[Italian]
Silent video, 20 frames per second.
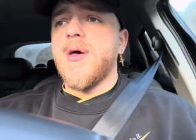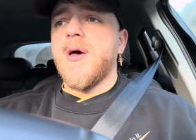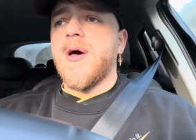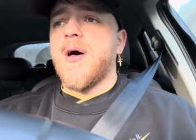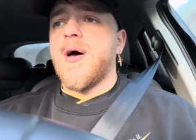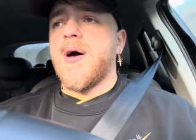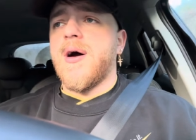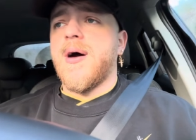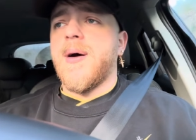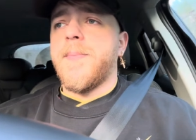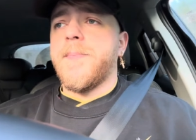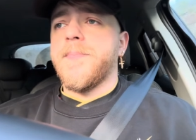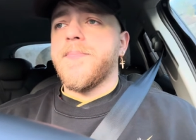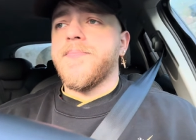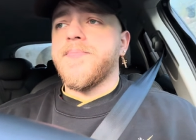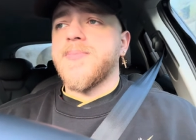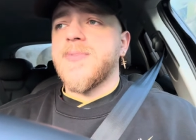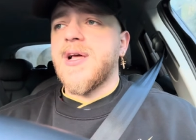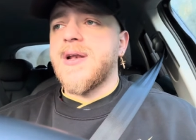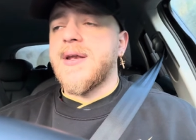ehm,
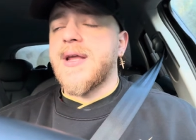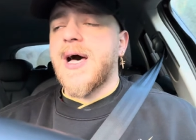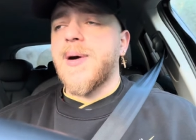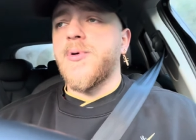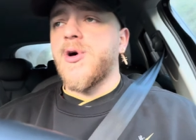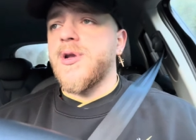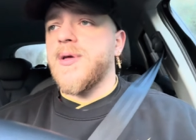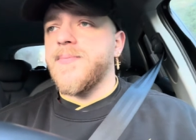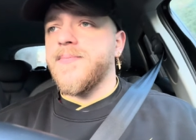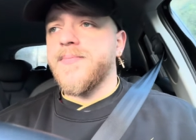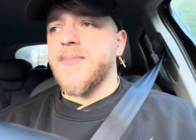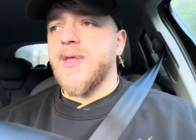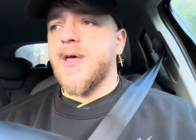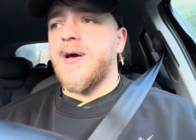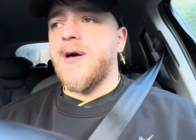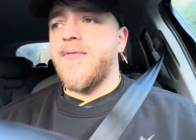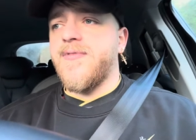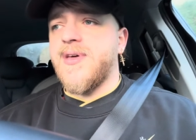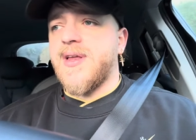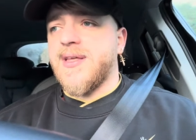del Napoli,
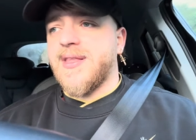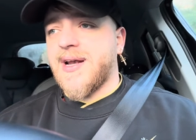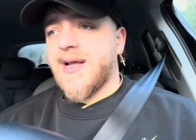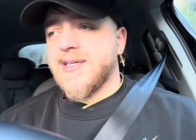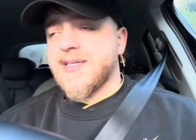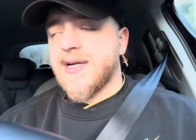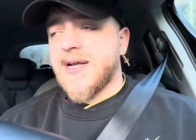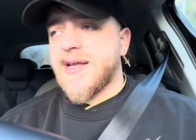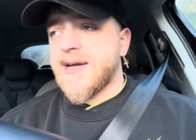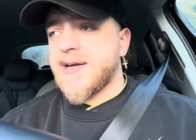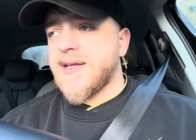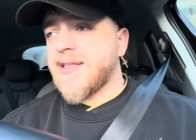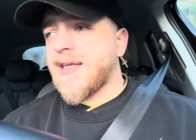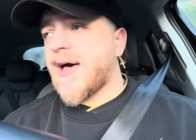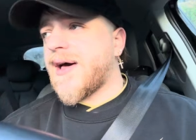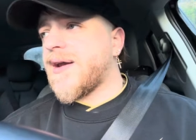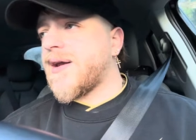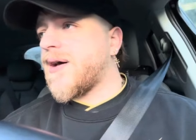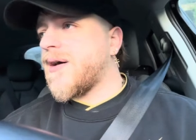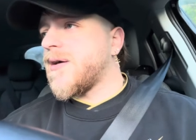eh, viene dalla
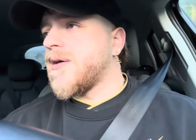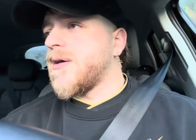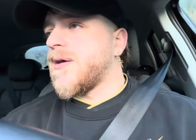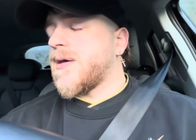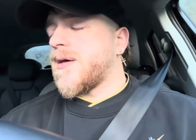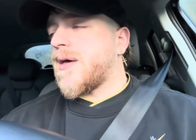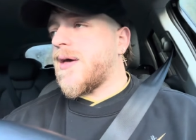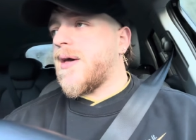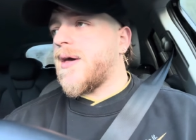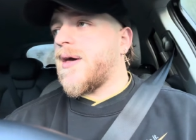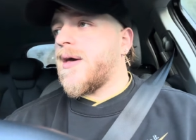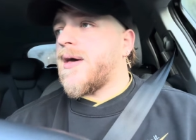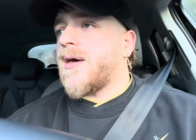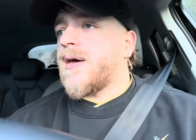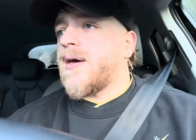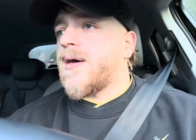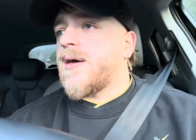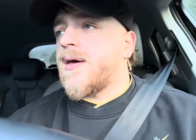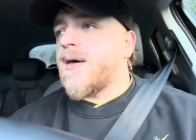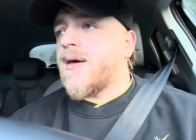Salernitana e,
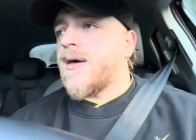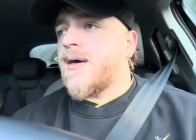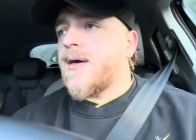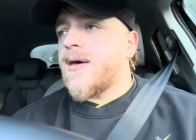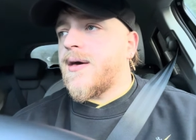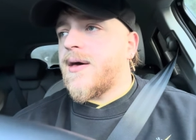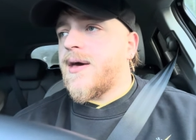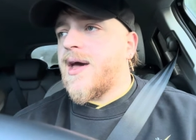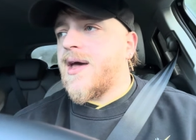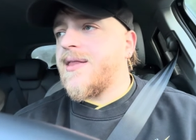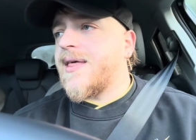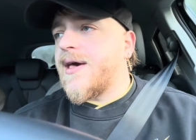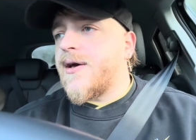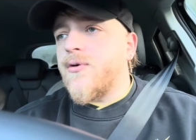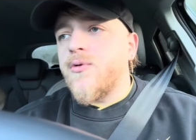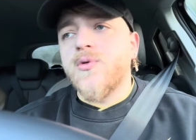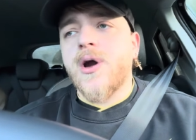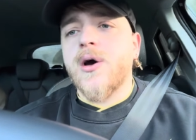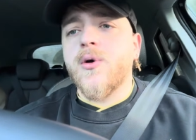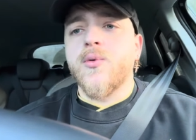e, ed è
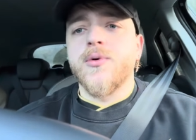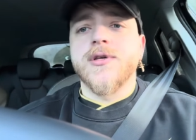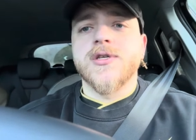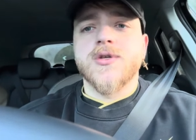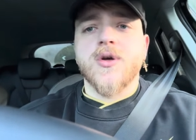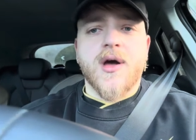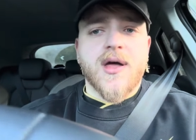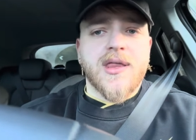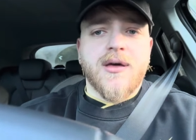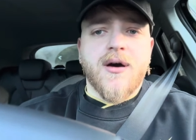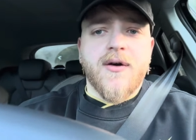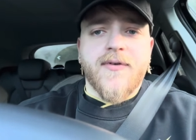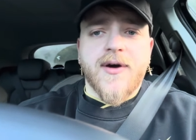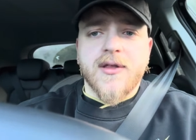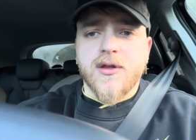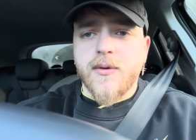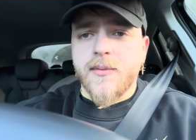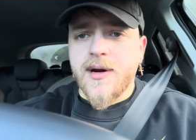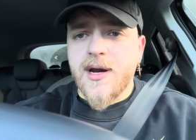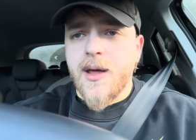un acquisto che andava
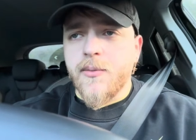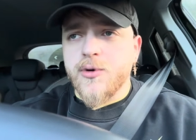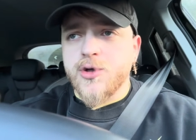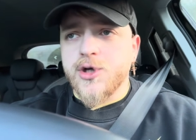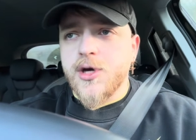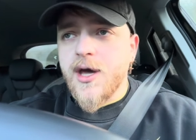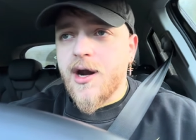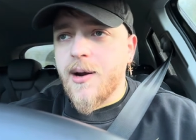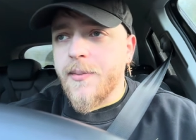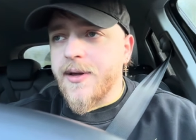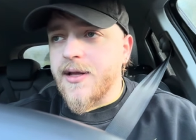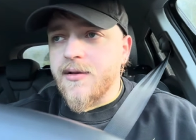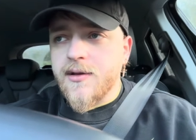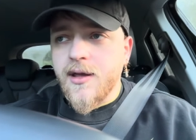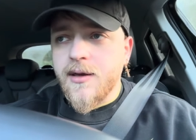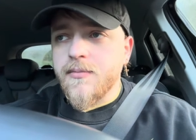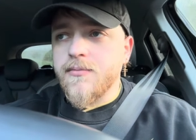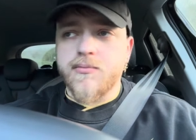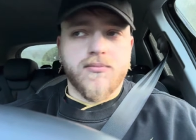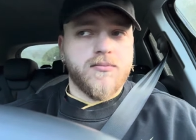fatto, parliamoci
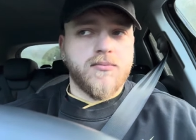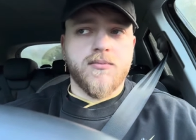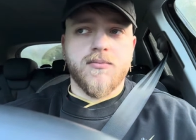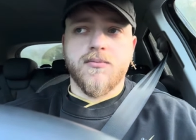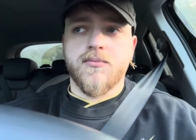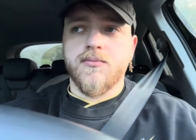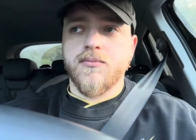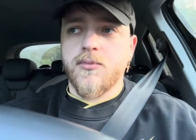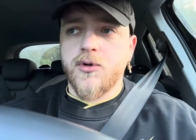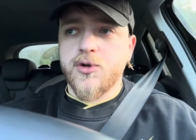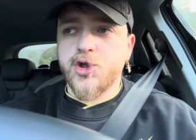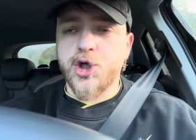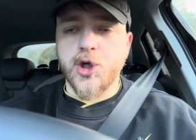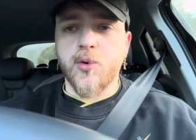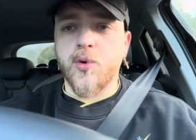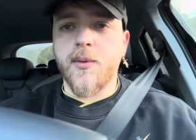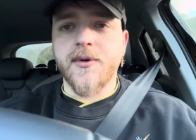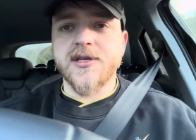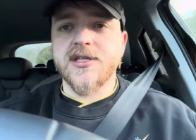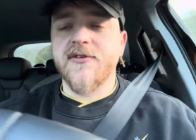chiaramente
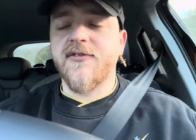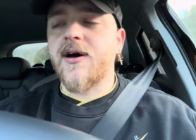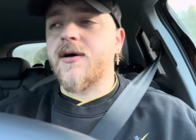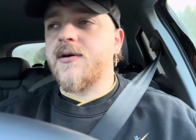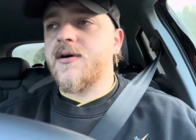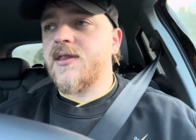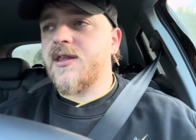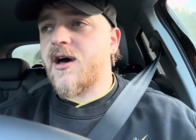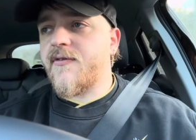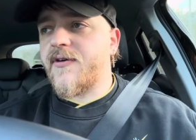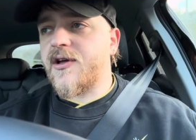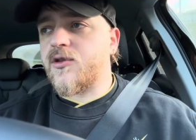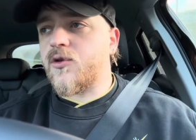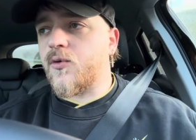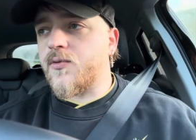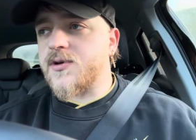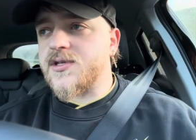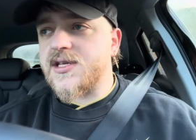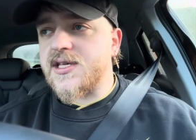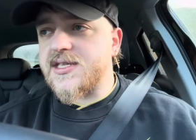5 mesi fa, l'aveva fatto
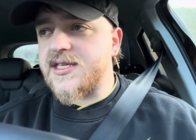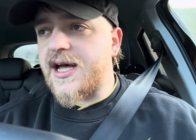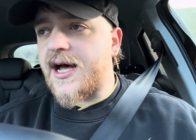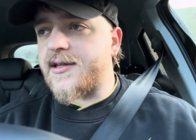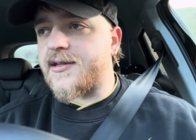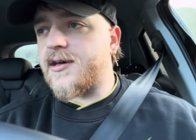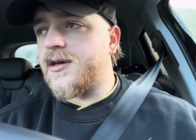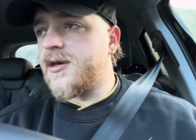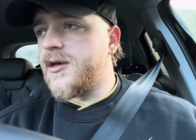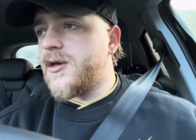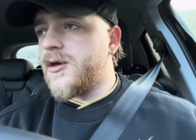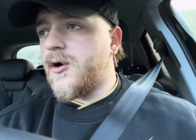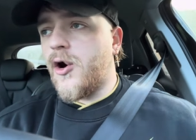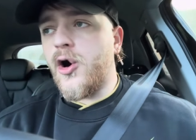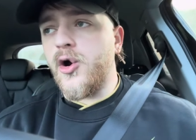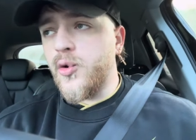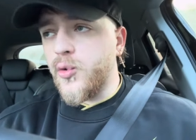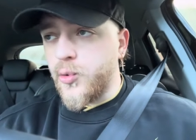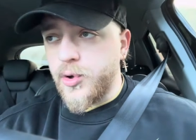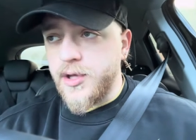quest'estate,
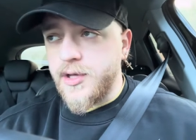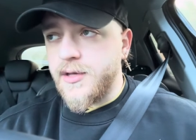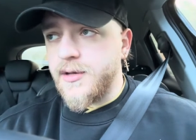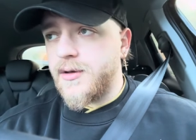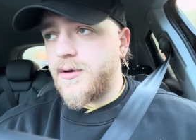o lui